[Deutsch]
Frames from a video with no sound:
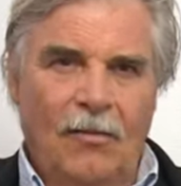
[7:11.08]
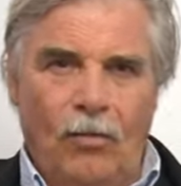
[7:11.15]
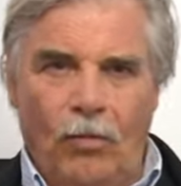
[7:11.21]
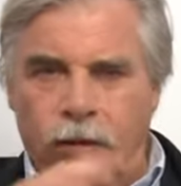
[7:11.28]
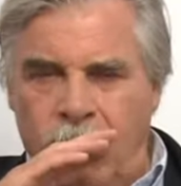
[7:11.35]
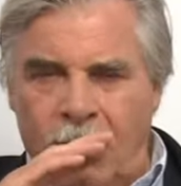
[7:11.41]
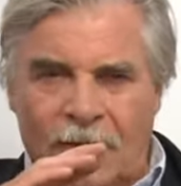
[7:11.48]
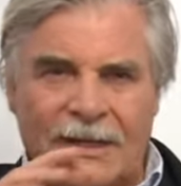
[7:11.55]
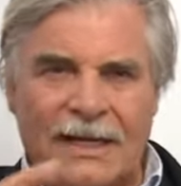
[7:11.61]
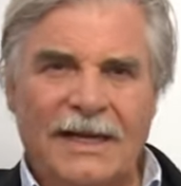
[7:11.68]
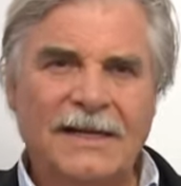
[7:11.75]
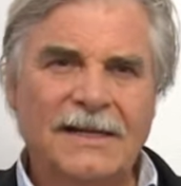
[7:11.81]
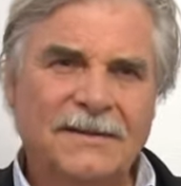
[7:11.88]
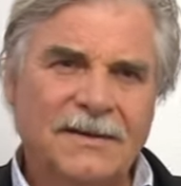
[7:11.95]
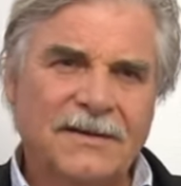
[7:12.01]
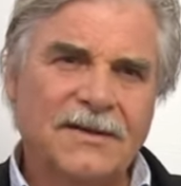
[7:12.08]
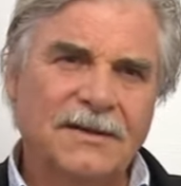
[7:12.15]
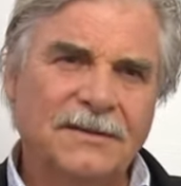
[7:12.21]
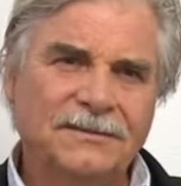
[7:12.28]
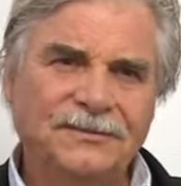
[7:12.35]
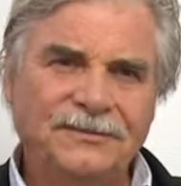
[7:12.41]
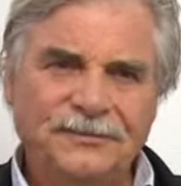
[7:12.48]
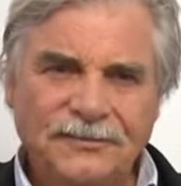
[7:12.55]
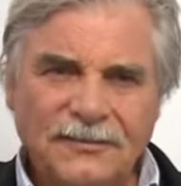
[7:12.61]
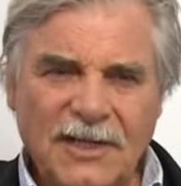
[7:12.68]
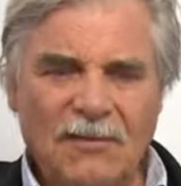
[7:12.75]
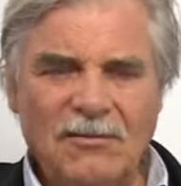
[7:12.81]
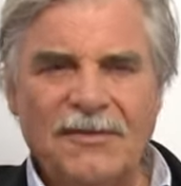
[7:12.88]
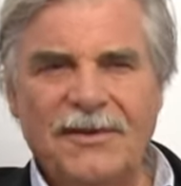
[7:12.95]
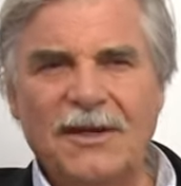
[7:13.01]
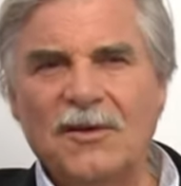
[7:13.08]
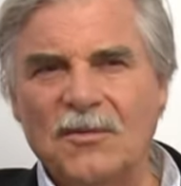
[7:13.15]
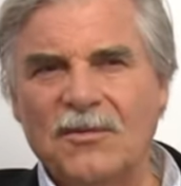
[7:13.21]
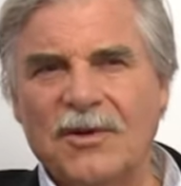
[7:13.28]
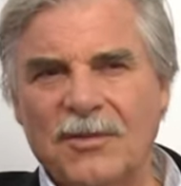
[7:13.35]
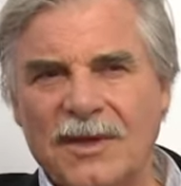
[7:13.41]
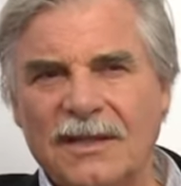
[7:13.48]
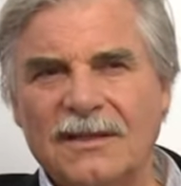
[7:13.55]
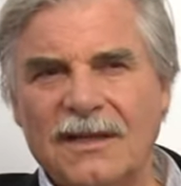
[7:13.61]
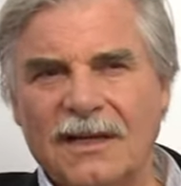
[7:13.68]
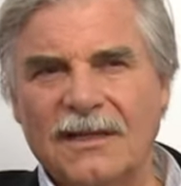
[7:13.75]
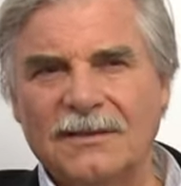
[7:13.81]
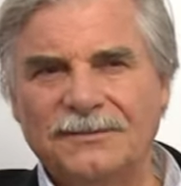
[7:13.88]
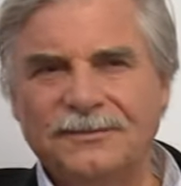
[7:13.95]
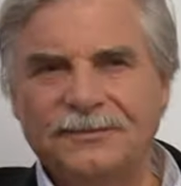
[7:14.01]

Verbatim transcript: da, hat, ähm, da haben wir viel rumprobiert daran.